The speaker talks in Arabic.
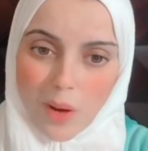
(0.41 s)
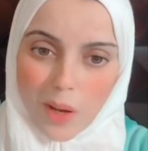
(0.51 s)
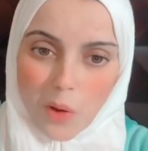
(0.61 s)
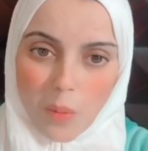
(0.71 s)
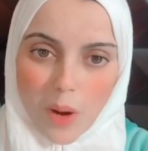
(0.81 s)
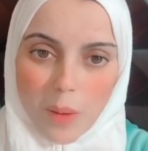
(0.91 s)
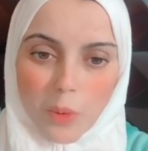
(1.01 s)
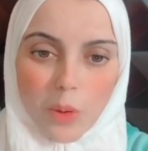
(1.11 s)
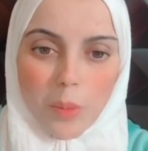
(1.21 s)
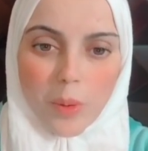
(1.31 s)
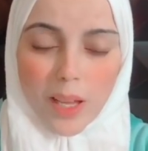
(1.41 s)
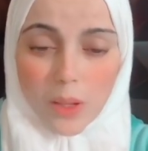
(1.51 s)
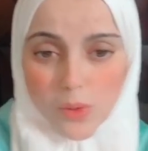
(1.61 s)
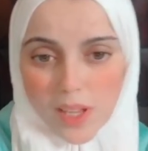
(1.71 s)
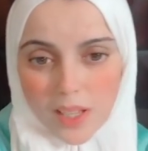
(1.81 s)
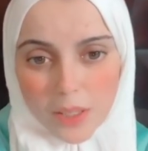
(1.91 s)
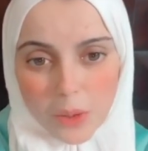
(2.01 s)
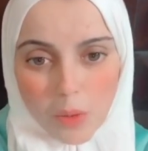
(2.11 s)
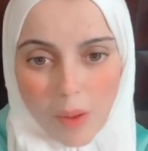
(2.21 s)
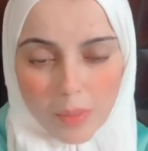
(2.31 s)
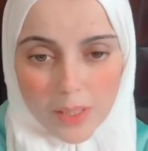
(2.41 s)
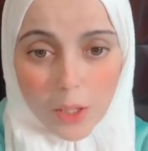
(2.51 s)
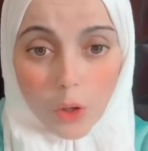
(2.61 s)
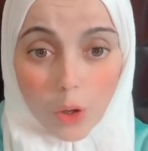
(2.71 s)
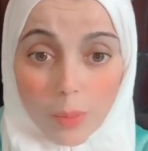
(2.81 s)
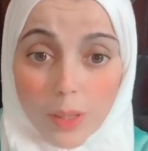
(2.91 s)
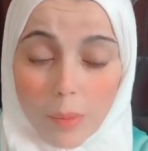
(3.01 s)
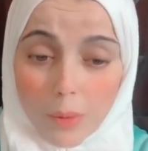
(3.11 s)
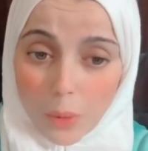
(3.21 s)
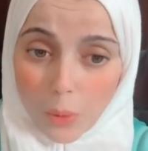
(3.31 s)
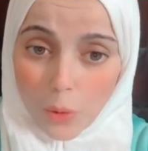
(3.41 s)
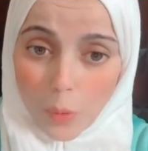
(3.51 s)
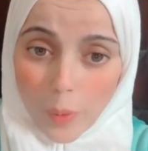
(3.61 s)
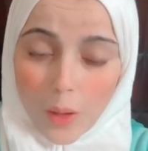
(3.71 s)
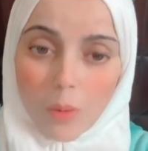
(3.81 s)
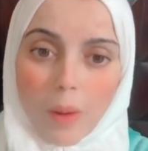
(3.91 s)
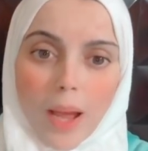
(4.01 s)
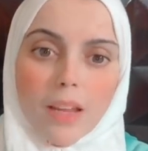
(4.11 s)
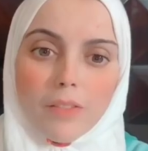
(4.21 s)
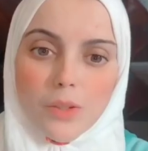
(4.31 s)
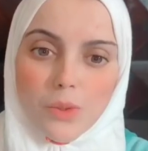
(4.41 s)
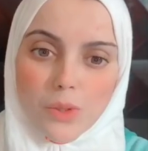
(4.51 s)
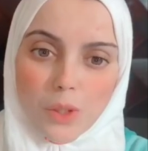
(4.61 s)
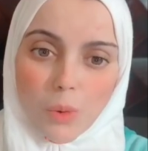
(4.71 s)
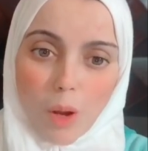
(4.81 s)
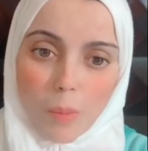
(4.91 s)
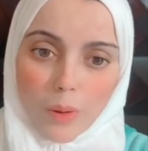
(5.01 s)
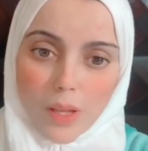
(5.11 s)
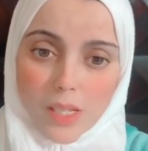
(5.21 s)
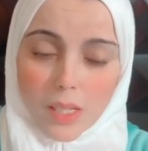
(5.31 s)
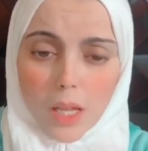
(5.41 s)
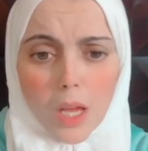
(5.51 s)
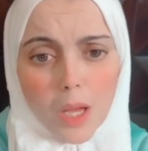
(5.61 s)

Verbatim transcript: عليكم ورحمه الله وبركاته ازي حضراتكم عاملين ايه يا رب دايما تكونوا بخير ومعانا فيديو جديد وخبر جديد